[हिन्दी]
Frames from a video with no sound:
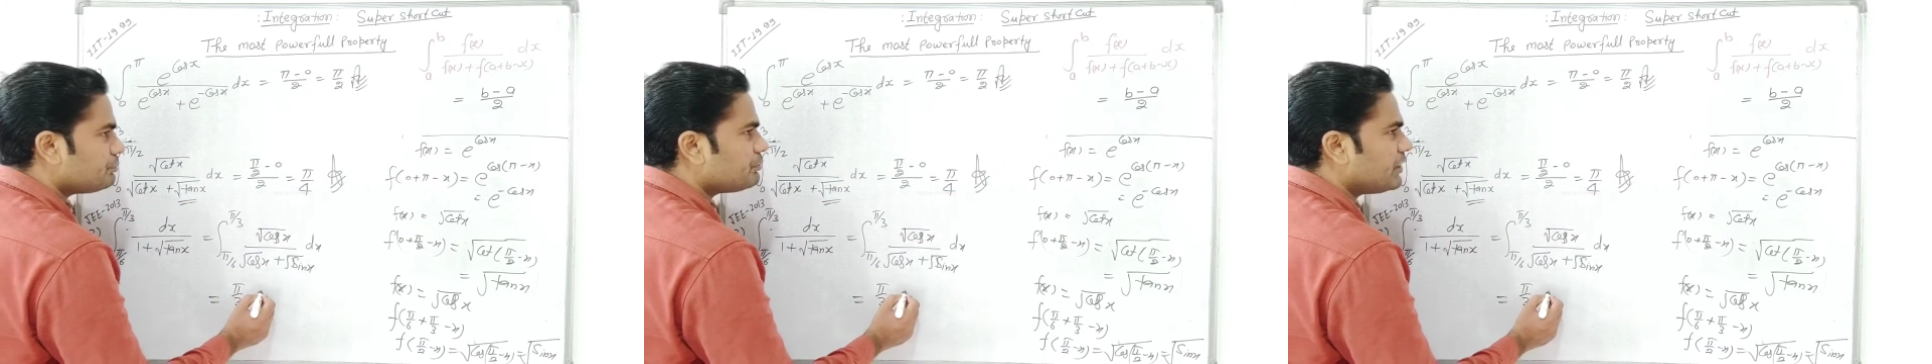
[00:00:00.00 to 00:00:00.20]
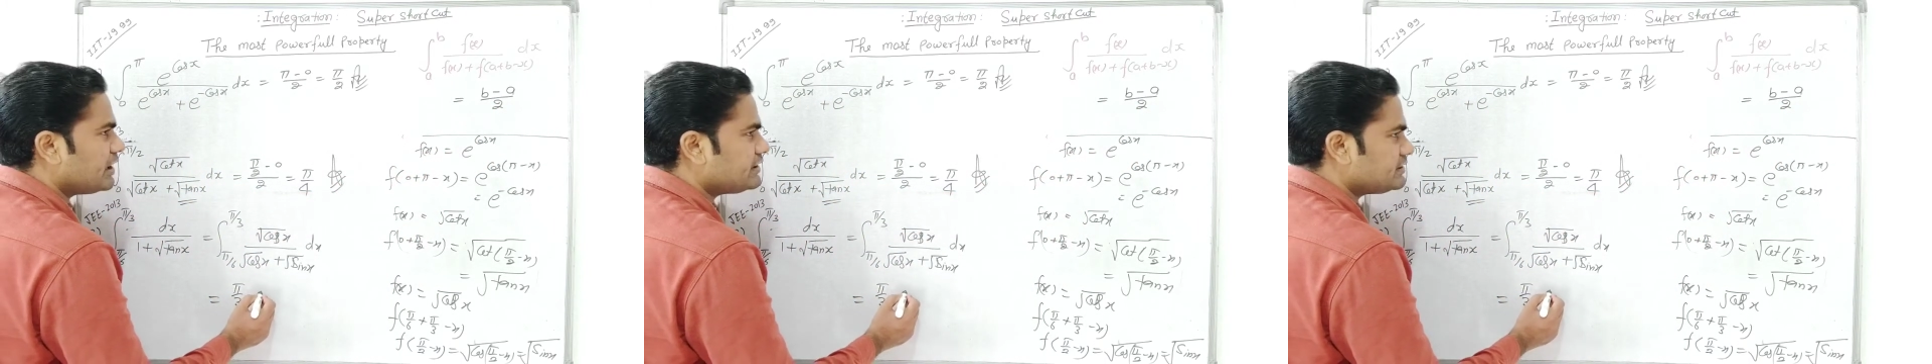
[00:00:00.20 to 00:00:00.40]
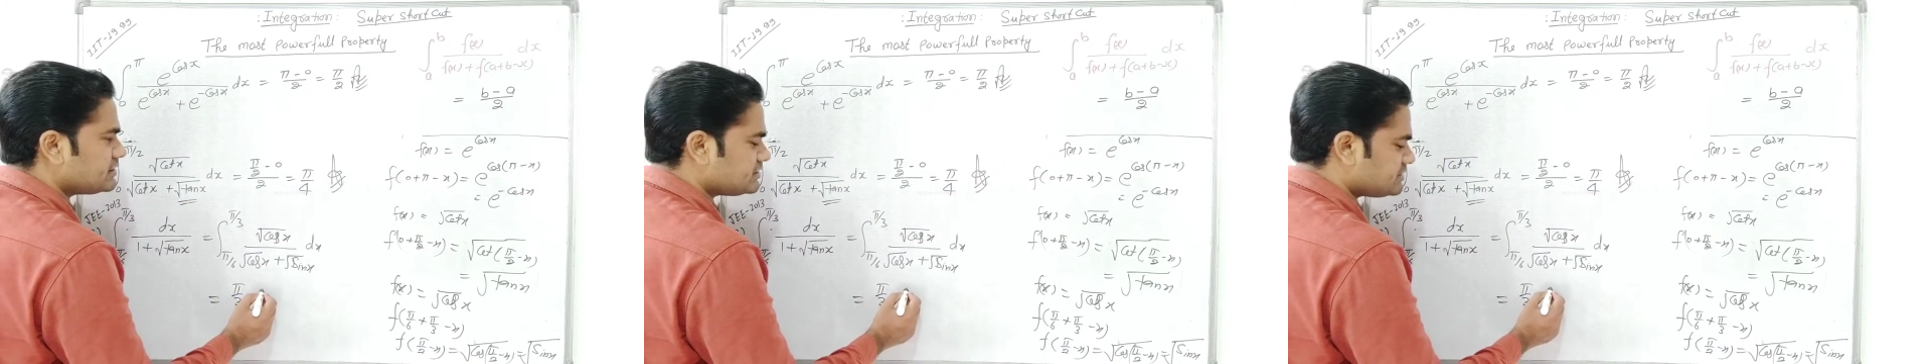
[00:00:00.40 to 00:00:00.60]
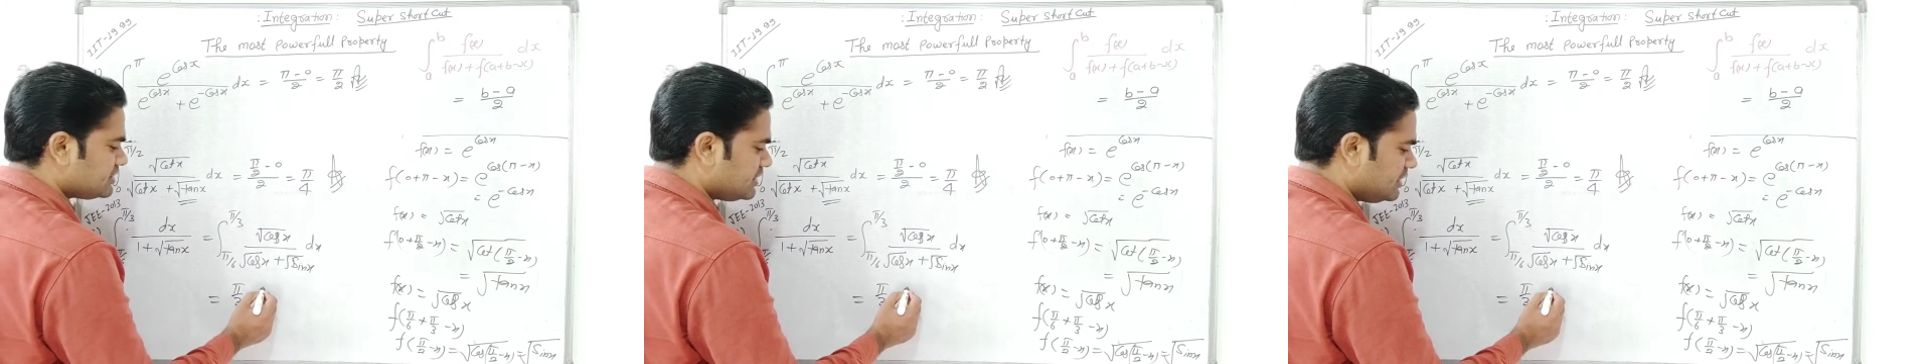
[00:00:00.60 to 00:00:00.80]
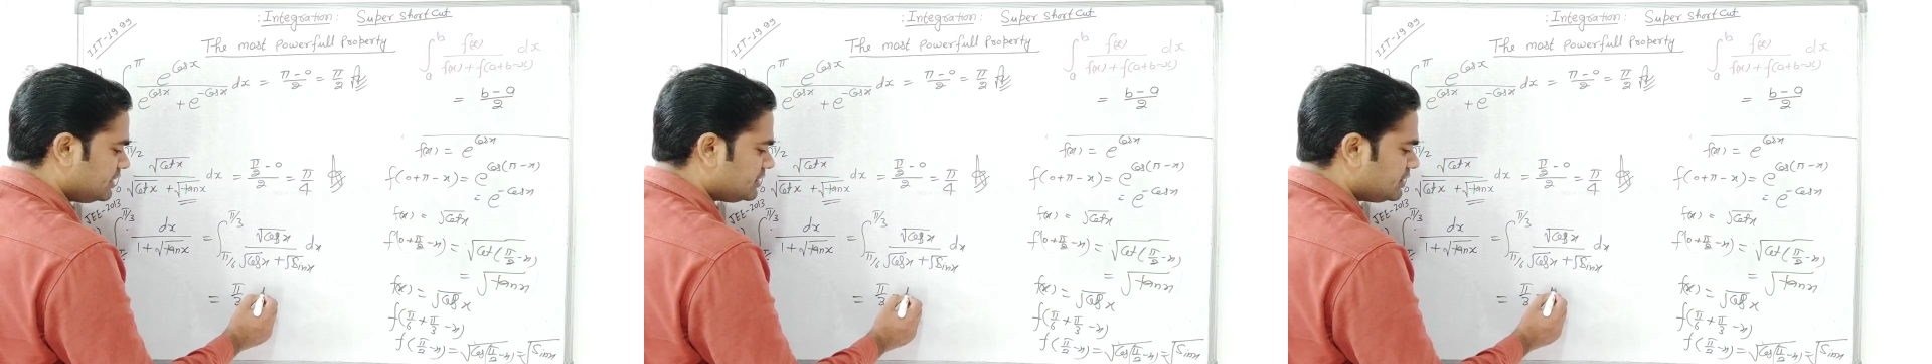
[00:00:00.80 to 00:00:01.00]
माइनस
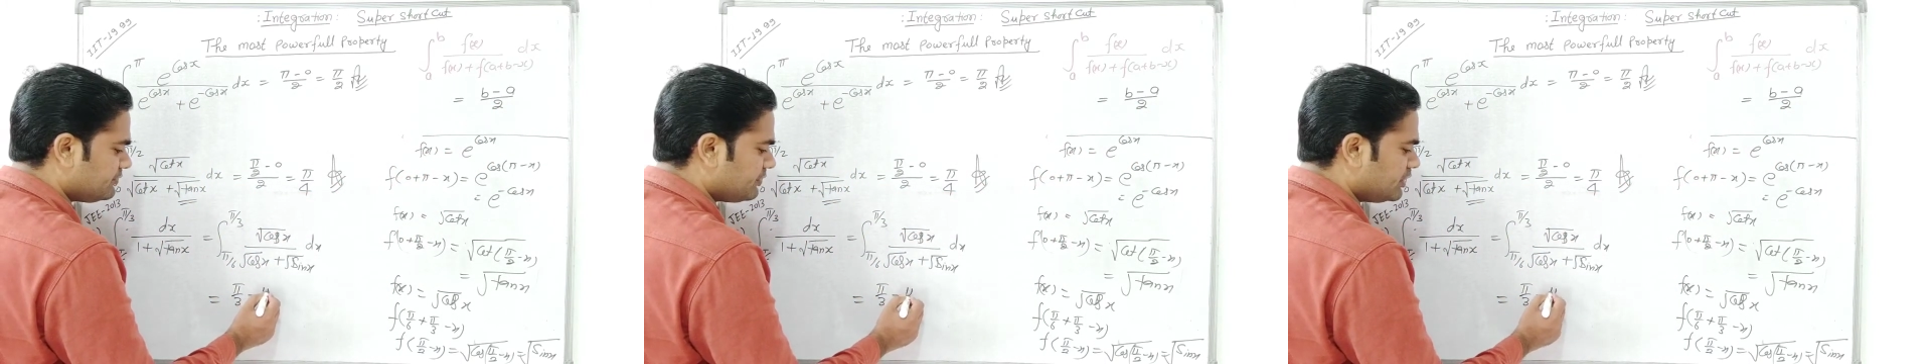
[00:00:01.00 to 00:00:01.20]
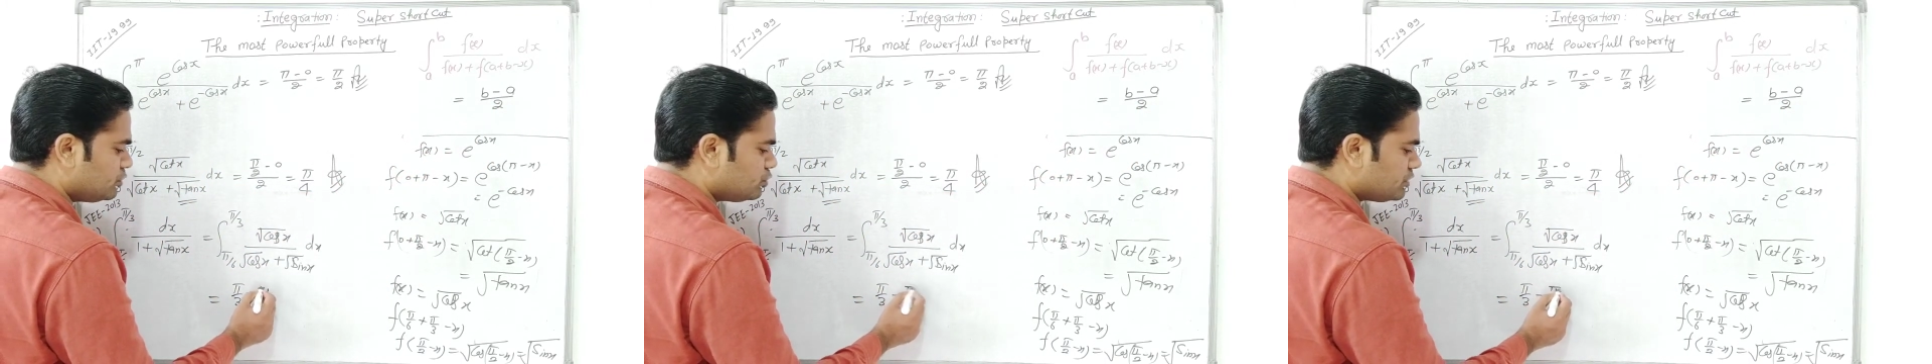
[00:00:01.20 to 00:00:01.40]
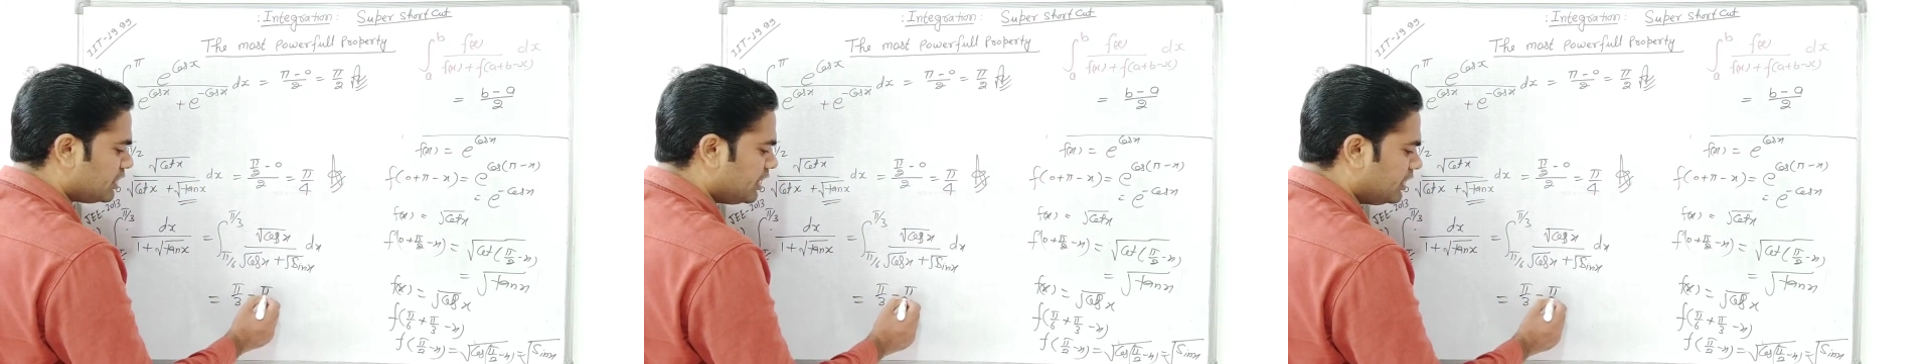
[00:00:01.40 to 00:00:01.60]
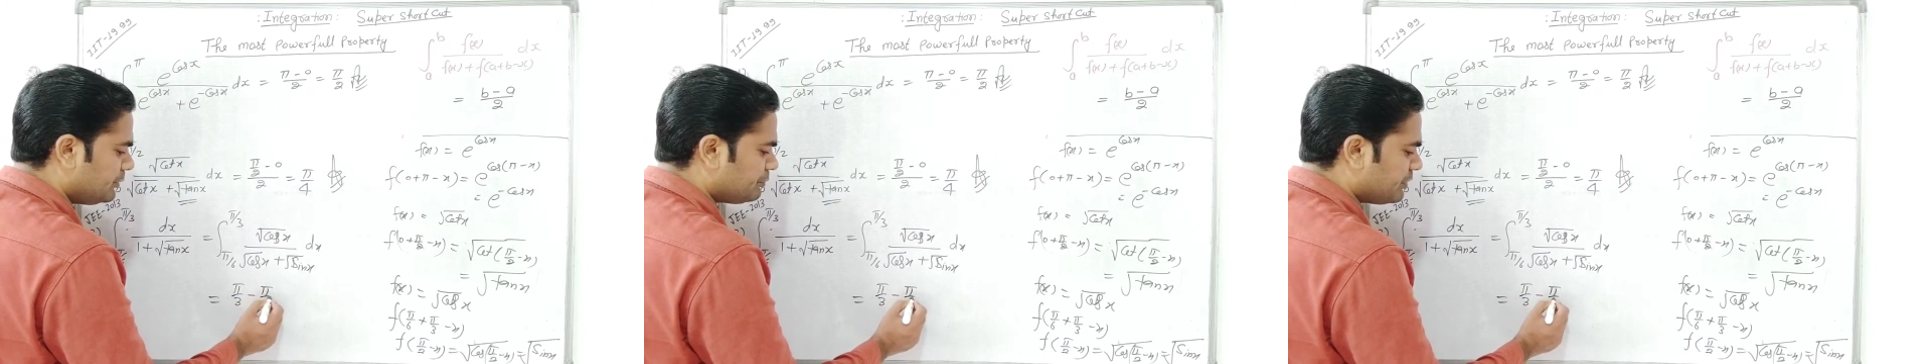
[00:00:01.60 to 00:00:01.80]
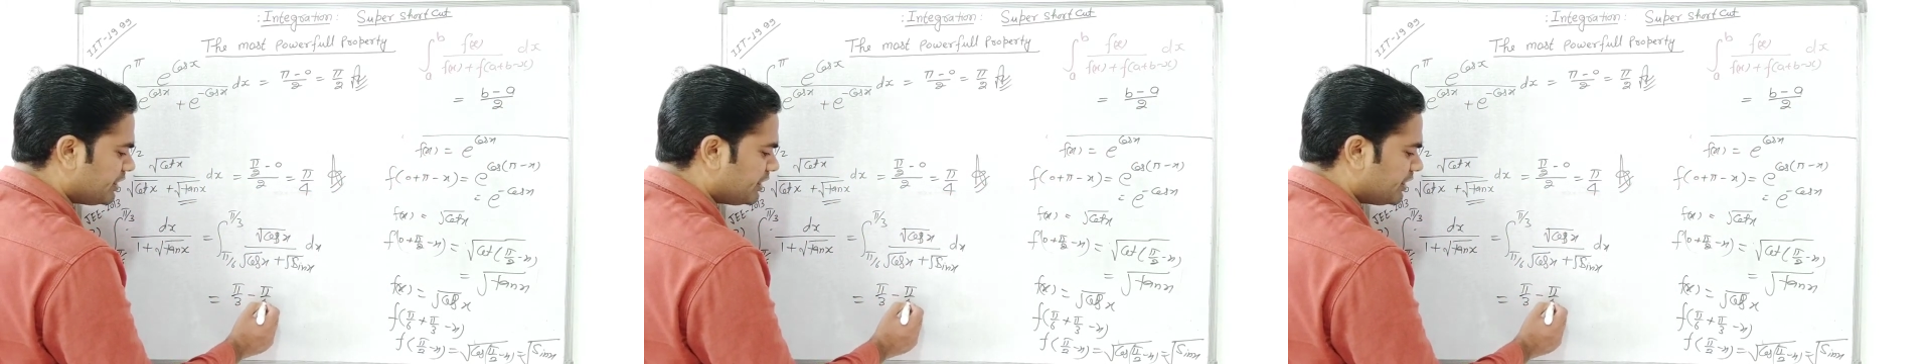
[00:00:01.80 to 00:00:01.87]
ए की वैल्यू क्या है